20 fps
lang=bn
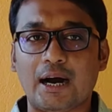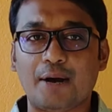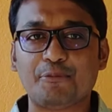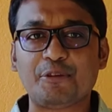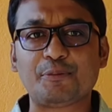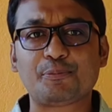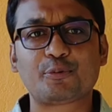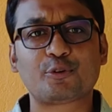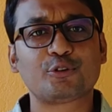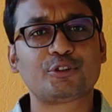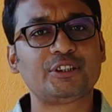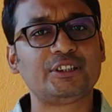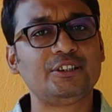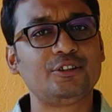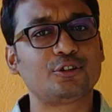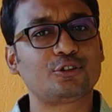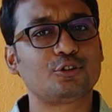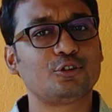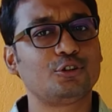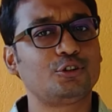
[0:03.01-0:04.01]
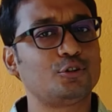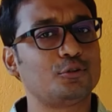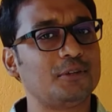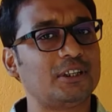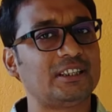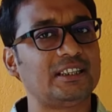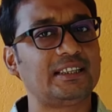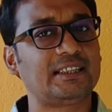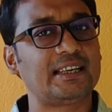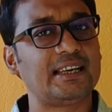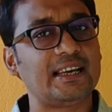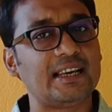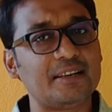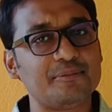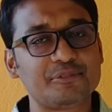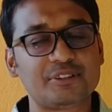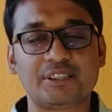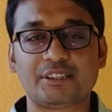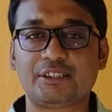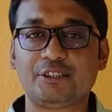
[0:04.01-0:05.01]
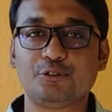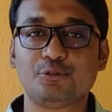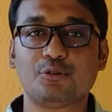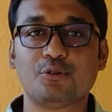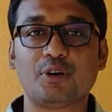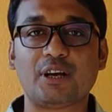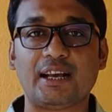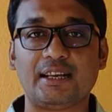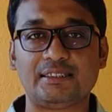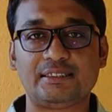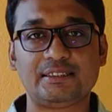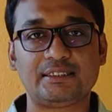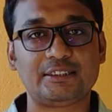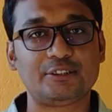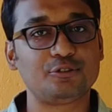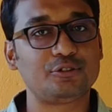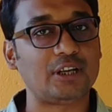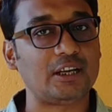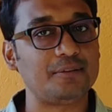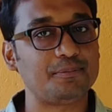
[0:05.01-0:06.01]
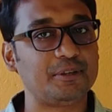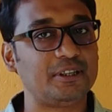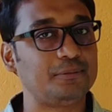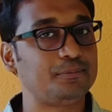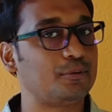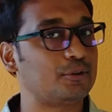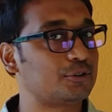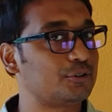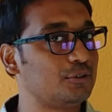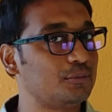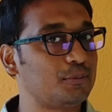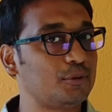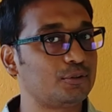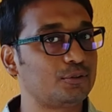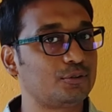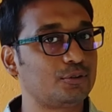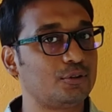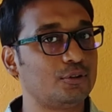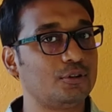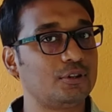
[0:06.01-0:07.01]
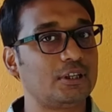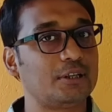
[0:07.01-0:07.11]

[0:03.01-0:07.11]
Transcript: আমি প্রতিনিয়তই তোমাদেরকে এমসিকিউ ও e এসিকিউ টাইপের প্রশ্নপত্র